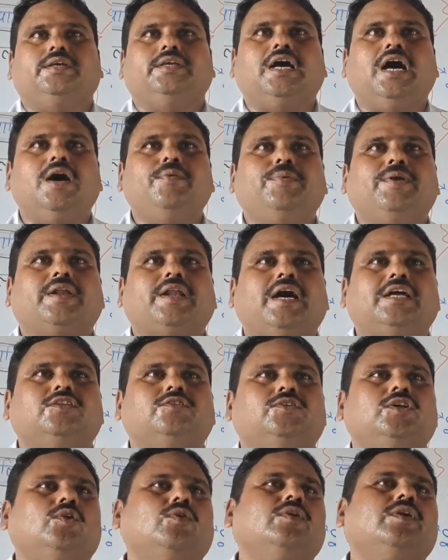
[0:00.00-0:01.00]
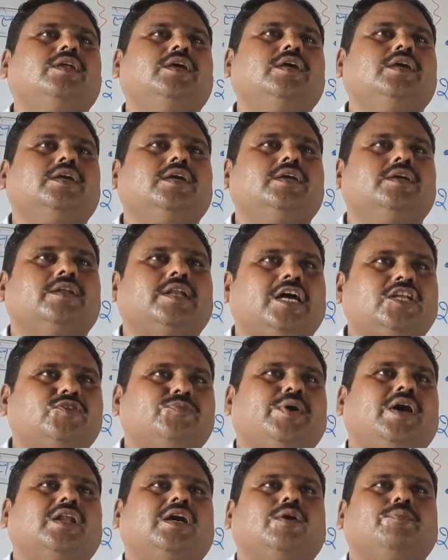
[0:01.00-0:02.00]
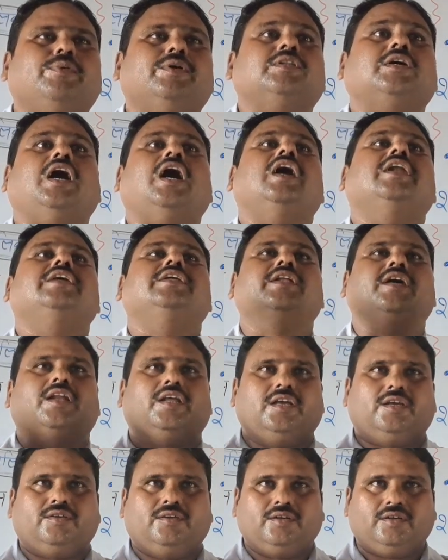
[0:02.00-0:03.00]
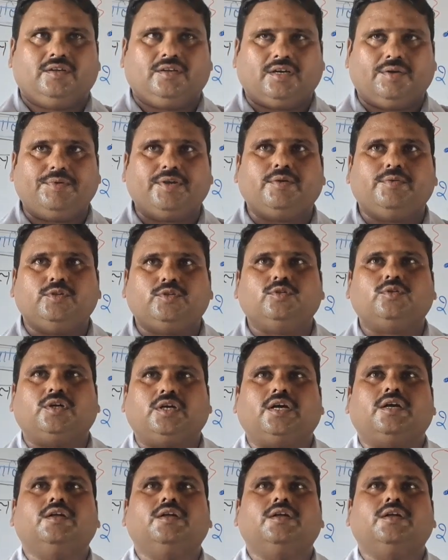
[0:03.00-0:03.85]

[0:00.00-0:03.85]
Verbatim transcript: यहाँ पर राज जरूरी नहीं कि राज्यपाल का पद खाली ना रहे कभी कभी तो